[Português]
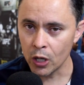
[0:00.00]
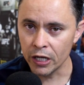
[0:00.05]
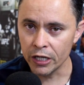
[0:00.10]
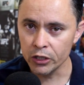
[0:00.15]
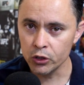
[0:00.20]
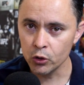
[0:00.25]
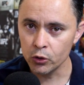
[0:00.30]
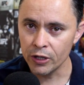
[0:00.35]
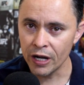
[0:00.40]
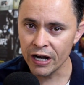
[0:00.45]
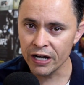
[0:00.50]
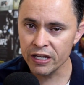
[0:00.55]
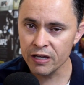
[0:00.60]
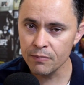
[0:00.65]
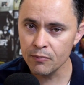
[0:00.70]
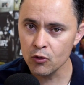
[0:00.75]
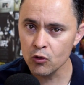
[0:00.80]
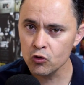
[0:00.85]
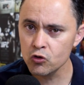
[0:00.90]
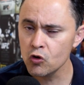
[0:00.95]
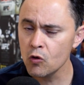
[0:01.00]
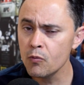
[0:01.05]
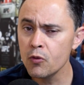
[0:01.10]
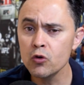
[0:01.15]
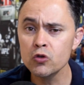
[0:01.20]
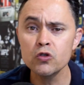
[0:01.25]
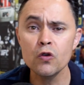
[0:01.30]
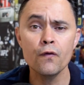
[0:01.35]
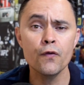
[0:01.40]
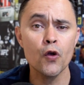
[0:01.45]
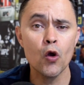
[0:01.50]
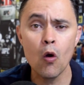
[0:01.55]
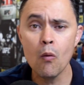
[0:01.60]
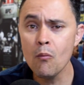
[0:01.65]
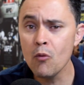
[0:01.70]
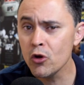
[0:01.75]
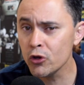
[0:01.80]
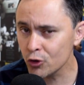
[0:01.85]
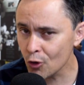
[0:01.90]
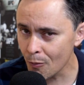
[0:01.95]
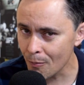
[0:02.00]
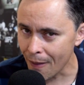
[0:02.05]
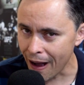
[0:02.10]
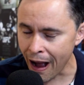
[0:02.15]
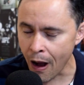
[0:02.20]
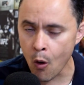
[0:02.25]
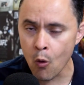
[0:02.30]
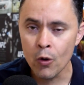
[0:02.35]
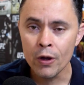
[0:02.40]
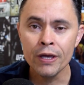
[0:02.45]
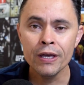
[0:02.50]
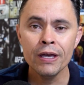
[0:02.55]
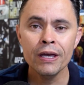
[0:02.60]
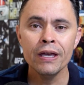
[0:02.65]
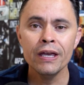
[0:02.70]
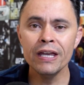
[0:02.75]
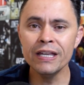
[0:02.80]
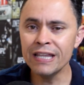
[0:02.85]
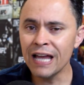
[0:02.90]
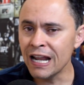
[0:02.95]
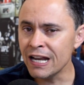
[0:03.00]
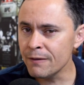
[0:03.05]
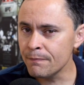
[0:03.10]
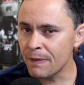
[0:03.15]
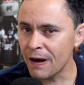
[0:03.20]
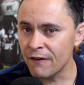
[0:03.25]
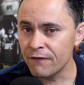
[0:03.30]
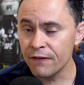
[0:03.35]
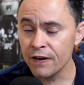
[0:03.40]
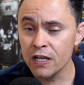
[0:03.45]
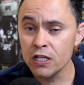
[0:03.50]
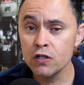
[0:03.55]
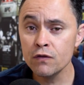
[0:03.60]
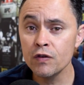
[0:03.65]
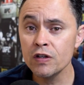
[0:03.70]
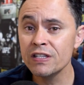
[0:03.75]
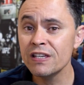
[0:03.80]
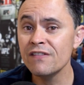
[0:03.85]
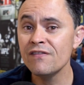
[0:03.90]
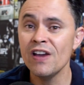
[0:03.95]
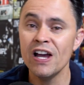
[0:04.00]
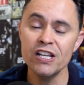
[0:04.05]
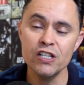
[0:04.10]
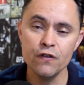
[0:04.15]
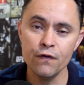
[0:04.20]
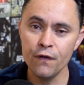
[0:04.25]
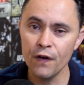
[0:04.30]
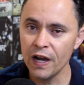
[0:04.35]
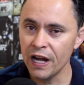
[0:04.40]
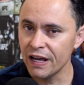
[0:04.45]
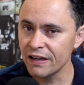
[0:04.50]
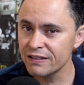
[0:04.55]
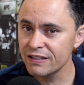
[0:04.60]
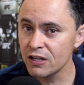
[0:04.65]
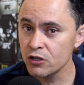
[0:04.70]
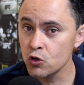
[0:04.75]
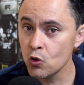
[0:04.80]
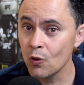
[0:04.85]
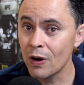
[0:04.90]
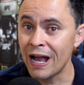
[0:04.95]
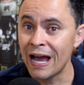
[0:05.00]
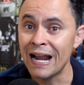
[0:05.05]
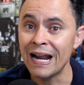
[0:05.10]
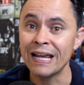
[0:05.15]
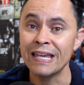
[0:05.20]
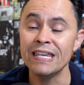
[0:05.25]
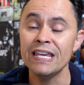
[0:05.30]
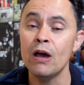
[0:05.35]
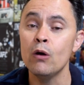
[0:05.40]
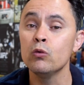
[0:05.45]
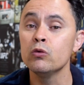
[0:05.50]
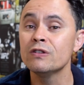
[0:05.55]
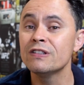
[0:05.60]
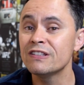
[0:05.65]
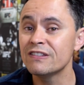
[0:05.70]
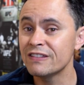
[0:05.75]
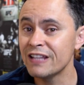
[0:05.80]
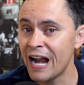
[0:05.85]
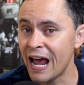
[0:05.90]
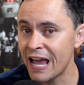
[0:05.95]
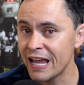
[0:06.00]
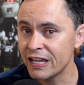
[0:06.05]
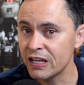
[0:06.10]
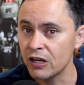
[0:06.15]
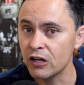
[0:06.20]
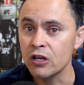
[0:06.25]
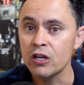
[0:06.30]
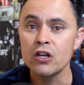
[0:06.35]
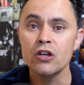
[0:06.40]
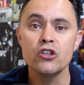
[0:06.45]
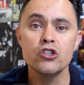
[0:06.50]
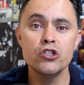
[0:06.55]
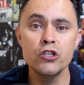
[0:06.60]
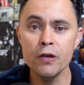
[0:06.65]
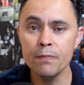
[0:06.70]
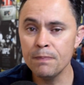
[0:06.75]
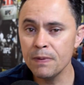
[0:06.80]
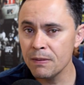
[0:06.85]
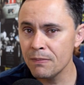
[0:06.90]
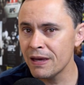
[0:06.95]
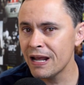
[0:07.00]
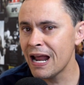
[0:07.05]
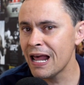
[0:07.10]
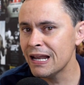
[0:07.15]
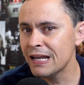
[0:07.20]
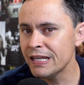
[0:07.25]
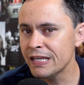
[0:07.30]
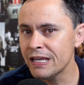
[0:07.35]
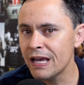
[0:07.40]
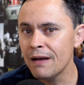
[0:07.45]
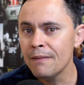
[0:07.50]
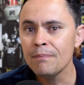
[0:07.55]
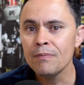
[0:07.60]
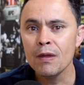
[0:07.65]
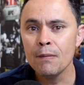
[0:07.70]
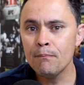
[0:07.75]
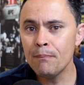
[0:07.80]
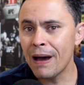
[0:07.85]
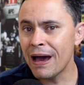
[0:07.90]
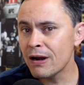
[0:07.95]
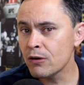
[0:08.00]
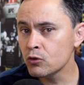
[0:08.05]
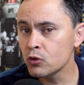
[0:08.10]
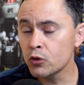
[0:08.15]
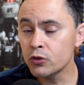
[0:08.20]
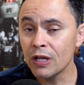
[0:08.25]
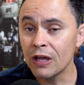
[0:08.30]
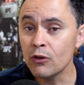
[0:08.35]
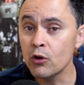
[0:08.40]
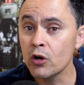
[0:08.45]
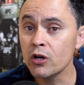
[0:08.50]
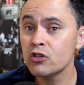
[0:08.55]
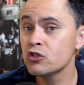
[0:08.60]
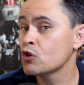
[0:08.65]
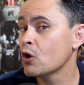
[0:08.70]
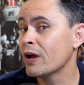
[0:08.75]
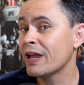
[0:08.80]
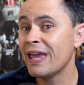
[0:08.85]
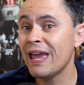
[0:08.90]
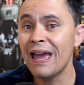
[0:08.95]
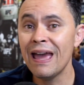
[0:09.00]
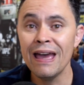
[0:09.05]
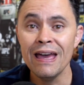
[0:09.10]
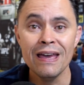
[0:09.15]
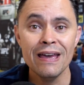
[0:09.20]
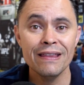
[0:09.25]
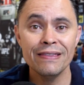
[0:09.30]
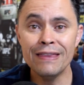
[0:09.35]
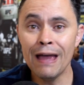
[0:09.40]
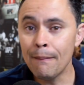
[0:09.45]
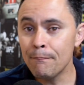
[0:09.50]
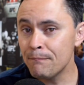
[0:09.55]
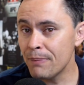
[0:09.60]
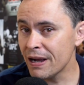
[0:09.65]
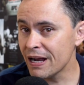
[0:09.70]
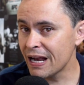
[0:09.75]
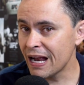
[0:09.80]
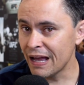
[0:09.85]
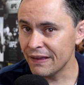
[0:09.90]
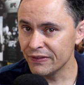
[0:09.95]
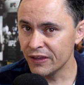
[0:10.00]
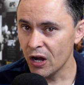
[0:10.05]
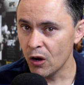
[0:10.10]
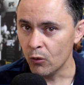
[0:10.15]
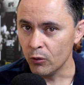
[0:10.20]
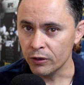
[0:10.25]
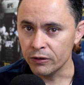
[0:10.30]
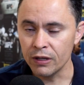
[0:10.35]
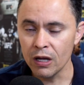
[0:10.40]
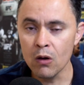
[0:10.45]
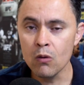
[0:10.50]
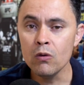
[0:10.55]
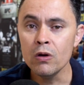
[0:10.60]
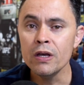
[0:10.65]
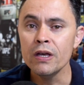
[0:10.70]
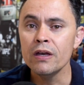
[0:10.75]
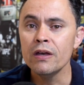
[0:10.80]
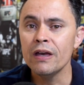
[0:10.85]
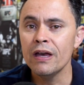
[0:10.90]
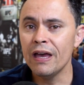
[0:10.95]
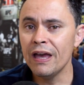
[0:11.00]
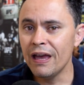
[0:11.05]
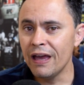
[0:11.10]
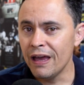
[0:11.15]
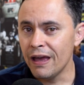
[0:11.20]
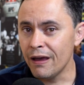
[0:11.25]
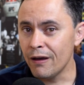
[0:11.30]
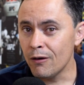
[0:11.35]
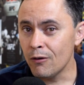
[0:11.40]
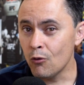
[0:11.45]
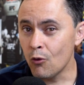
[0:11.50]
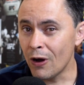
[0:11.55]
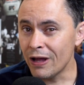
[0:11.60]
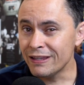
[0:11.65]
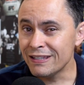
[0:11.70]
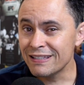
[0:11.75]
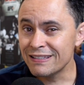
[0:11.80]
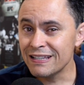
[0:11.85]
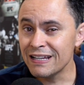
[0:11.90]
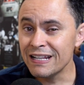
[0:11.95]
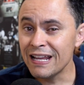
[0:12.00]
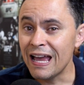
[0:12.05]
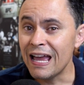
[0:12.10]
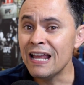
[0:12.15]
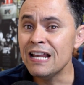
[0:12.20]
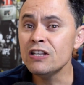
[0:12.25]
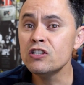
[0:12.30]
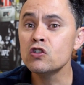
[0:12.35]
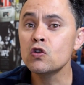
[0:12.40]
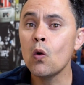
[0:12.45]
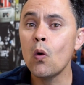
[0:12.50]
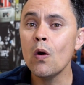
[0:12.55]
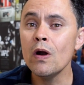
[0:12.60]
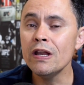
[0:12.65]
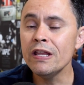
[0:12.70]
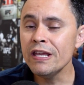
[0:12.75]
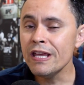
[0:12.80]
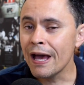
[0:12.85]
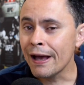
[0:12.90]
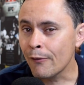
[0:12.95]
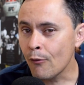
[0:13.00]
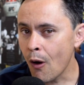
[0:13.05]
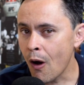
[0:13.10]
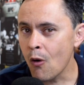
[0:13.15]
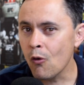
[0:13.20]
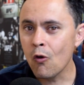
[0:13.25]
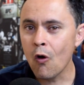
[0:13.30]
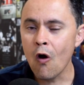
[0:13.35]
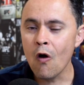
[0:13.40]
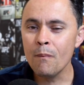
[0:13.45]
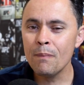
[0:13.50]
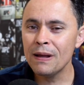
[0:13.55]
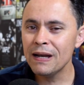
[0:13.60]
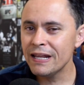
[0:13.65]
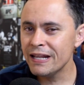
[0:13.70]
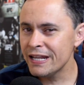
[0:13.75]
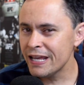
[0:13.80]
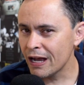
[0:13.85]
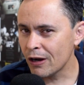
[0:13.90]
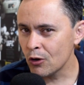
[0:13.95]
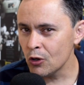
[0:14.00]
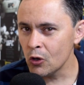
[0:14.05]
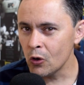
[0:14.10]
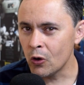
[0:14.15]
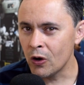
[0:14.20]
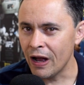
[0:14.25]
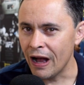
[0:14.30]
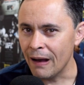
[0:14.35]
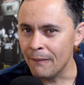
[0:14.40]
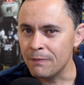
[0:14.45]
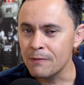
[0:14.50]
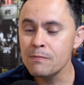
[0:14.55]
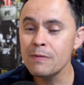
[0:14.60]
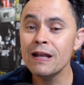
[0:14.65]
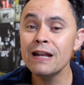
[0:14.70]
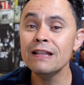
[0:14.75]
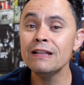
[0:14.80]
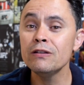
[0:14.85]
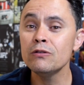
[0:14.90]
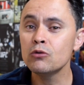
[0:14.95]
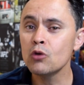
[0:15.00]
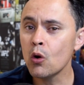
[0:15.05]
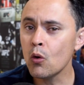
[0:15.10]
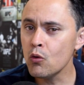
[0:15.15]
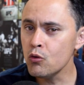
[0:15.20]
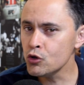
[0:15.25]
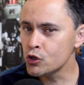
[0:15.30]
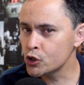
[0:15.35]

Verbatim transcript: ali do Derek Brunson. O Brunson ficou muito mal. E dali para frente você vê a diferença de um cara que é um striker de primeira linha para um lutador que só quer dar pancadão. Então, é, o Adesanya, ele escolhia qual golpe ele iria colocar. Primeiro ele entrou com um